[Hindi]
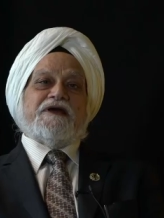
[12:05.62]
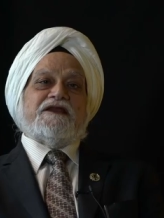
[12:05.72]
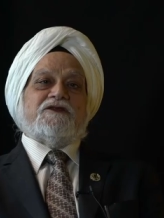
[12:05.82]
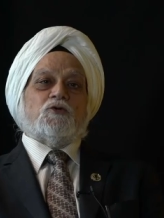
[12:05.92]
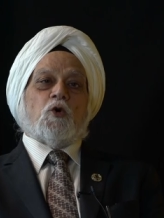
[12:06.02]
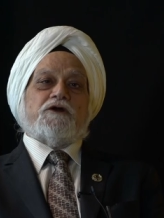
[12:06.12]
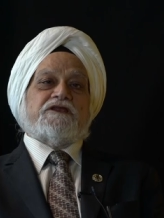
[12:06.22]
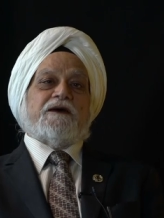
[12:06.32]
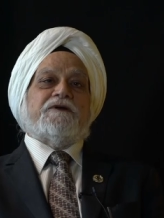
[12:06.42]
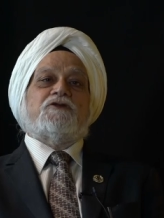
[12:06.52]
मेरी दो
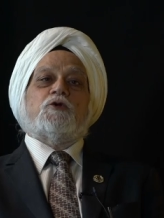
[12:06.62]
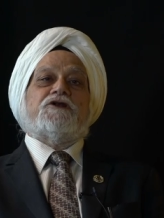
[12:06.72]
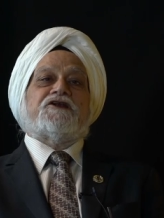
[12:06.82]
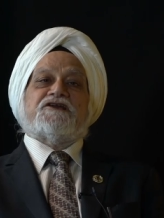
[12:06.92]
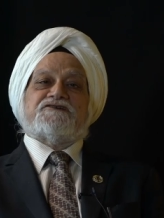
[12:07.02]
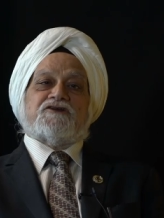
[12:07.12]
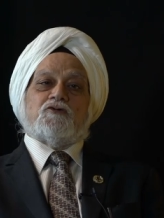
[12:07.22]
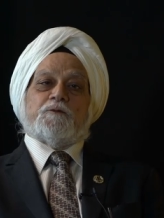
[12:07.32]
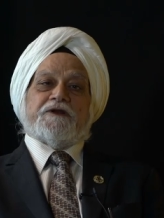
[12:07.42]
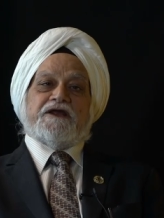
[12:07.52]
किताबें तो लिटरेचर के
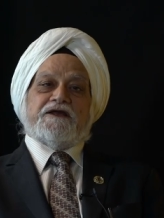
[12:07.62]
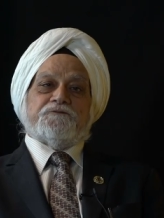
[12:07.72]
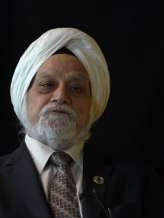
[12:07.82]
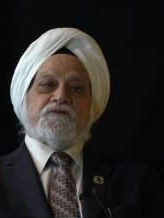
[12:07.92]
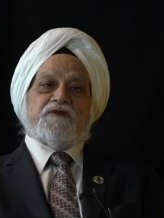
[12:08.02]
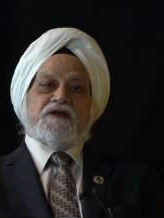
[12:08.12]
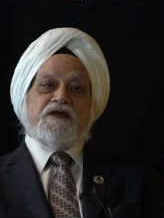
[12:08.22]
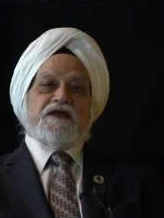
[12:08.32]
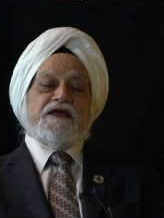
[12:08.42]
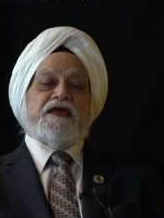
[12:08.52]
ऊपर हैं
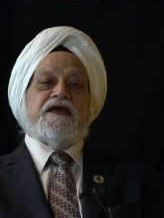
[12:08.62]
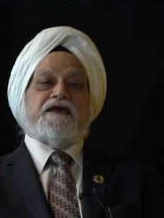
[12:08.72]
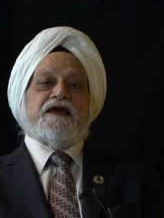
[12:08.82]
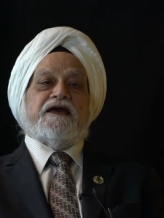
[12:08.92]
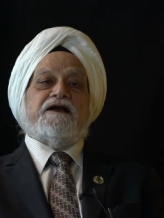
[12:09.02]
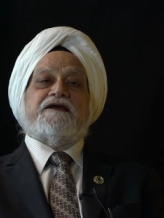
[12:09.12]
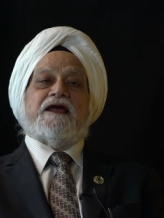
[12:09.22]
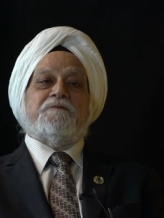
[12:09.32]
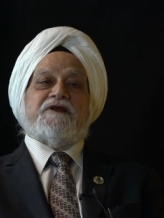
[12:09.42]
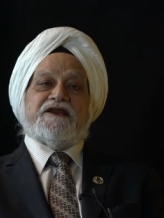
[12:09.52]
एक है
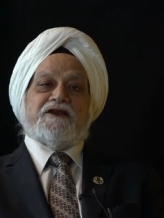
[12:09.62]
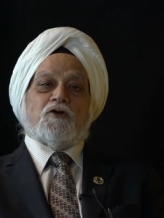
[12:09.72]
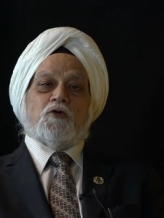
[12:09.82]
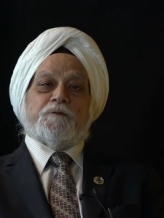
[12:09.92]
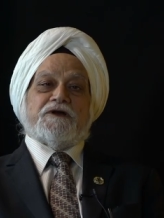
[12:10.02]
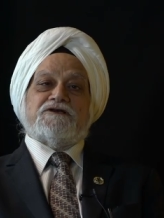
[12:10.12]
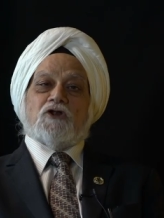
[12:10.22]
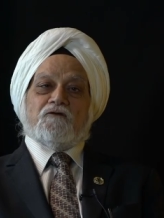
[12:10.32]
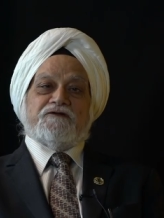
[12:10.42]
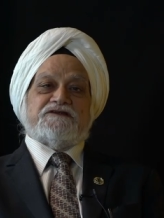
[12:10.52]
ग्रैम ग्रीन के ऊपर
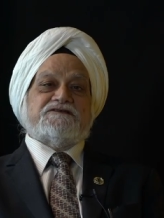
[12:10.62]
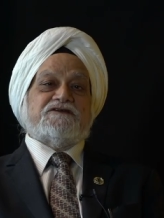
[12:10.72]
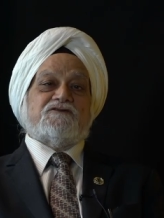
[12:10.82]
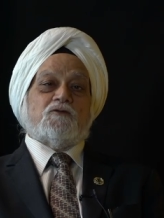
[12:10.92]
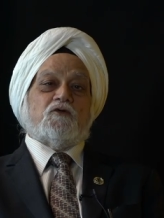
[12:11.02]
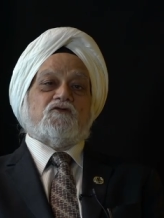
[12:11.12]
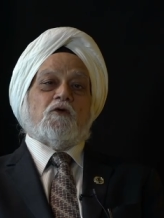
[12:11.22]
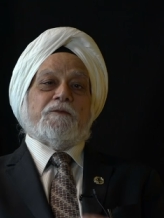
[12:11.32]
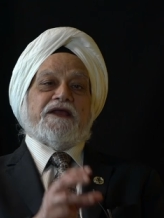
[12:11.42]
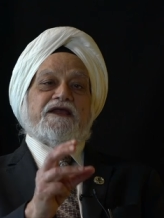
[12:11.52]
नावलिस्ट जिस उसको
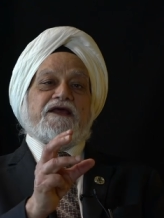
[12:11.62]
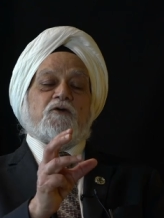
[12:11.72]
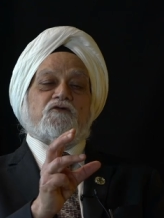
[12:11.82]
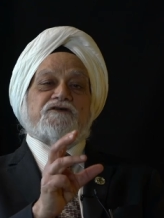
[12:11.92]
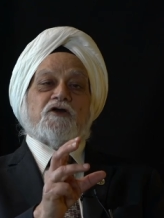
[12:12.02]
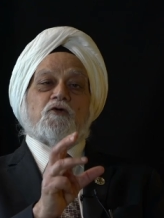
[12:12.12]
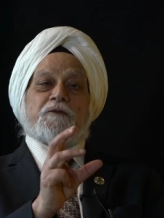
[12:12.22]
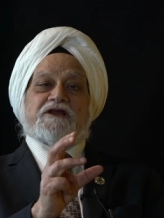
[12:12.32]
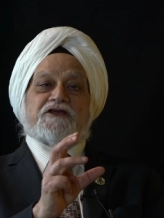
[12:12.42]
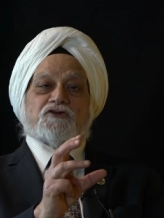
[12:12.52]
मैंने उसका
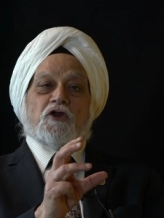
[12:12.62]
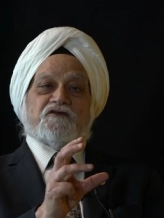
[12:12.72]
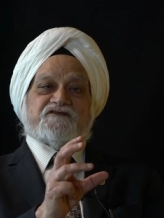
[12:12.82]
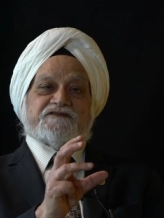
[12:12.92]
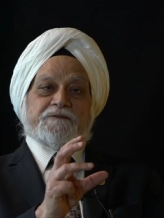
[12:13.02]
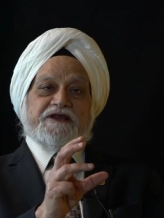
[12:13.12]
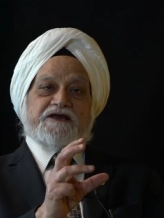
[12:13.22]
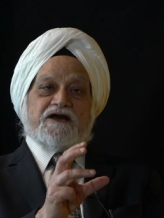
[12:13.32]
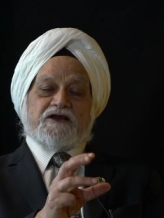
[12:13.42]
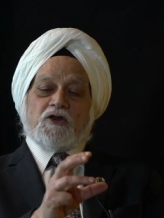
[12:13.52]
रोमन कैथोलिसिज्म
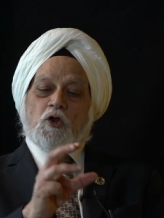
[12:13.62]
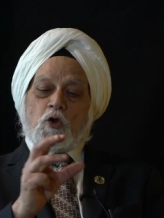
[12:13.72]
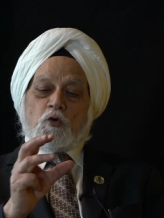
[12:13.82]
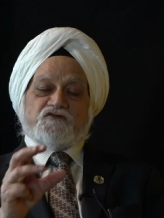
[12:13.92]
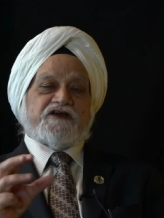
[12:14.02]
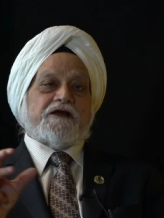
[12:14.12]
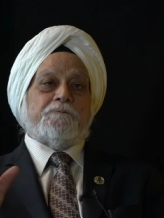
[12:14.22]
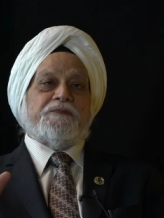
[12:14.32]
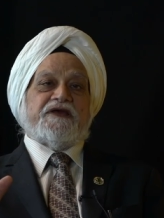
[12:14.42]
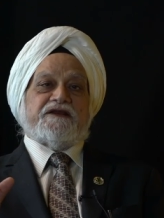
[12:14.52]
लेकर उसे
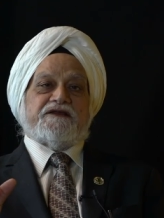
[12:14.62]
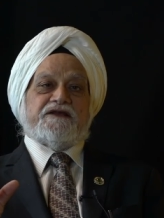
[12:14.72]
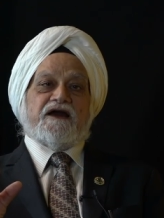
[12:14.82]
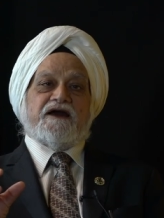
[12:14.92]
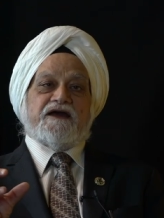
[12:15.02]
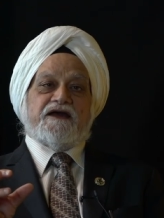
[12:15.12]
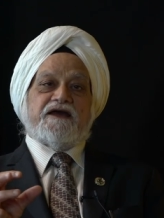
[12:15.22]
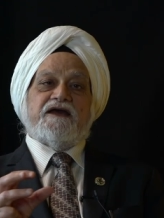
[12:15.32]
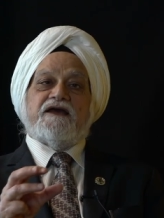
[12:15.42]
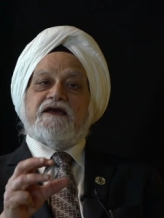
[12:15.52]
कंपेयर किया है
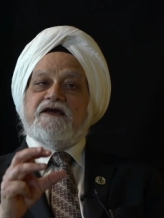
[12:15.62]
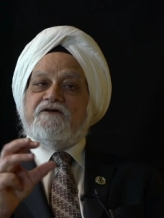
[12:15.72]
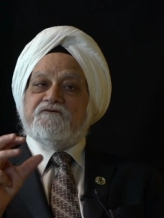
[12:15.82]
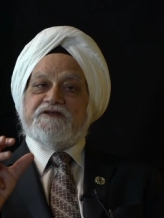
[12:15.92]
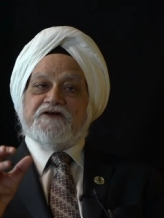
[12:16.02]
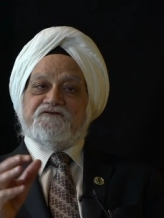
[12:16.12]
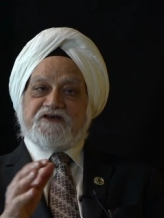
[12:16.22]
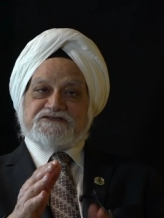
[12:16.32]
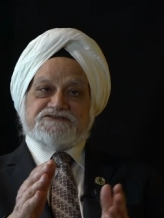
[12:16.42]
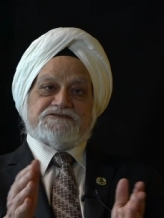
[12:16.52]
विद अ
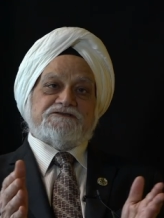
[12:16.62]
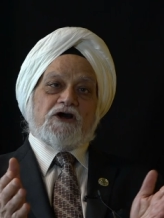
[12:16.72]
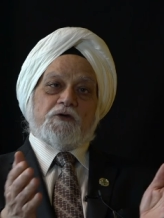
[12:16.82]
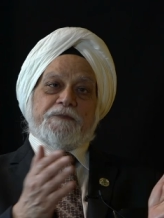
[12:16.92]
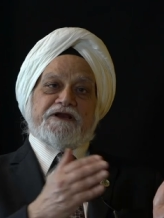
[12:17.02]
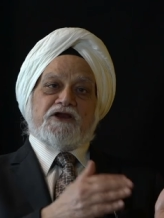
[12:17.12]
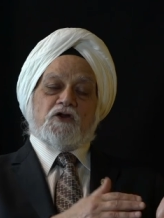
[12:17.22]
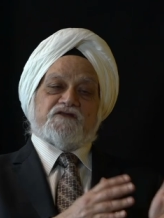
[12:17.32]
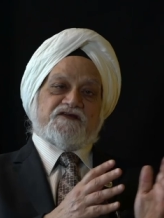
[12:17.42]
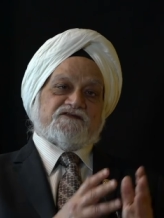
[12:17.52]
फिक्शन और
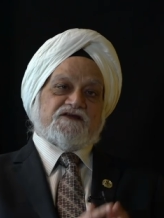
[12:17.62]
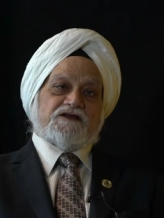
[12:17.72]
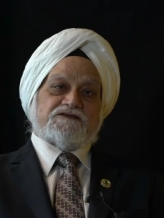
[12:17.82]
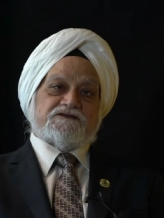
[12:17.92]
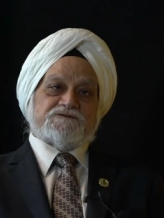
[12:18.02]
बर्नानॉस के साथ